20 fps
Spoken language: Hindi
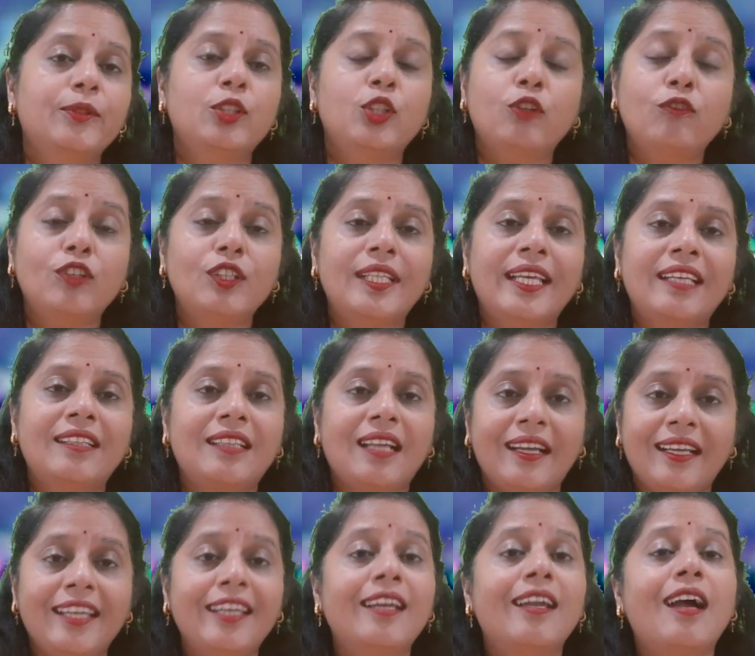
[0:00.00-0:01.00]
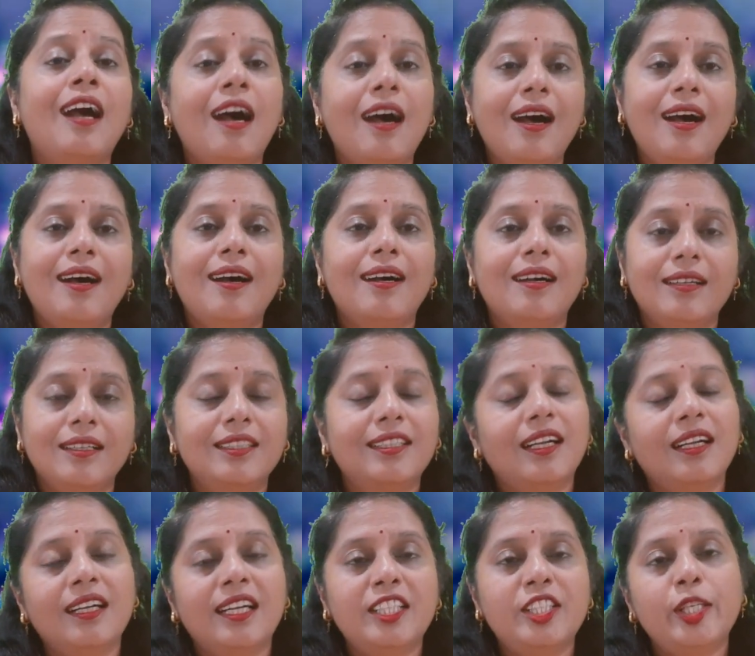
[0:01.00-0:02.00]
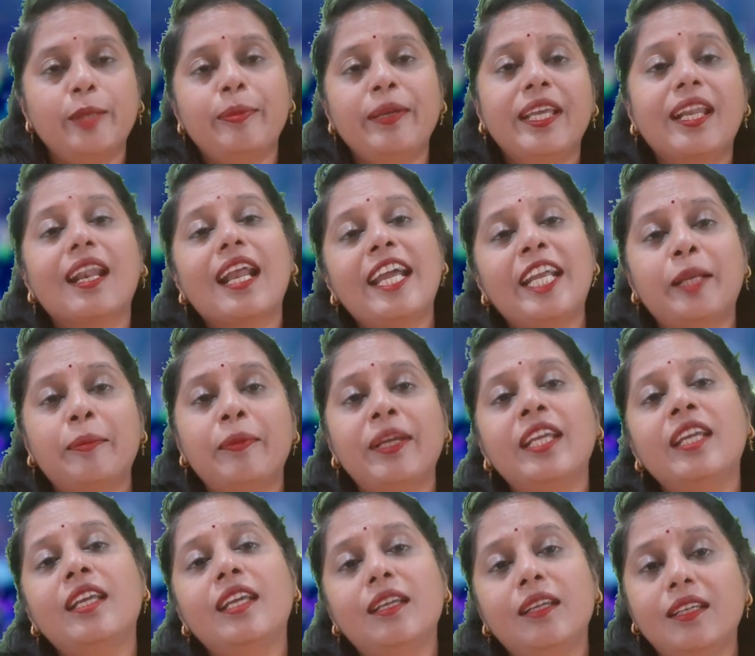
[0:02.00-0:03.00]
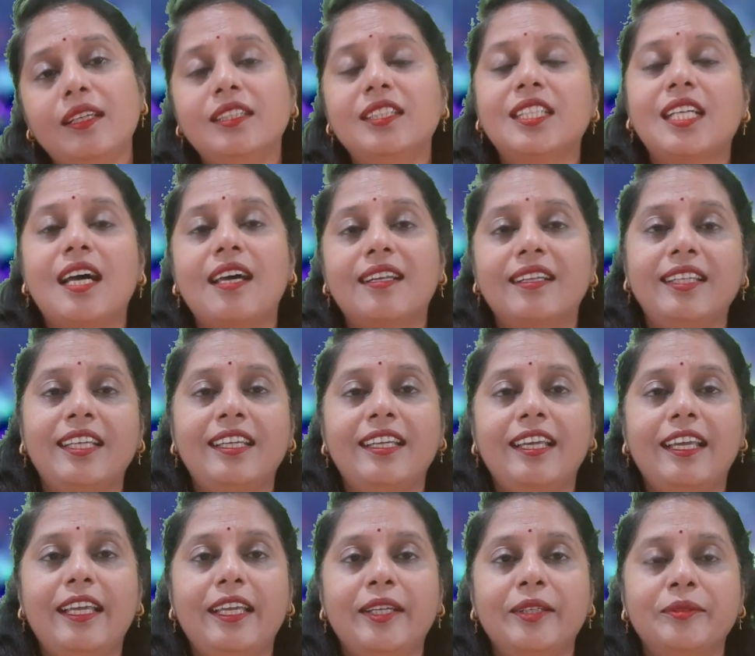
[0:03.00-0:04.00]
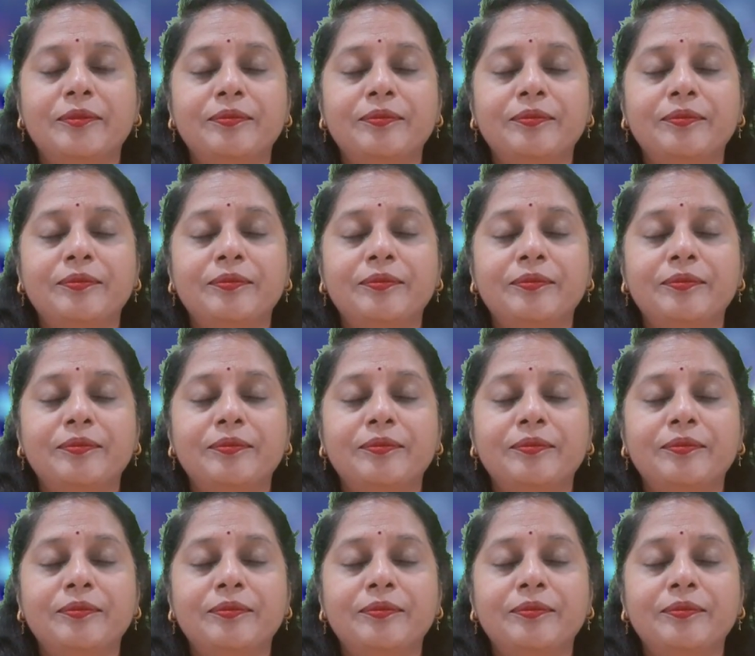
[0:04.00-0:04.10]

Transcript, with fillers: तो वो देखता है हाँ गंगा जी भी राइट में ही जा रही है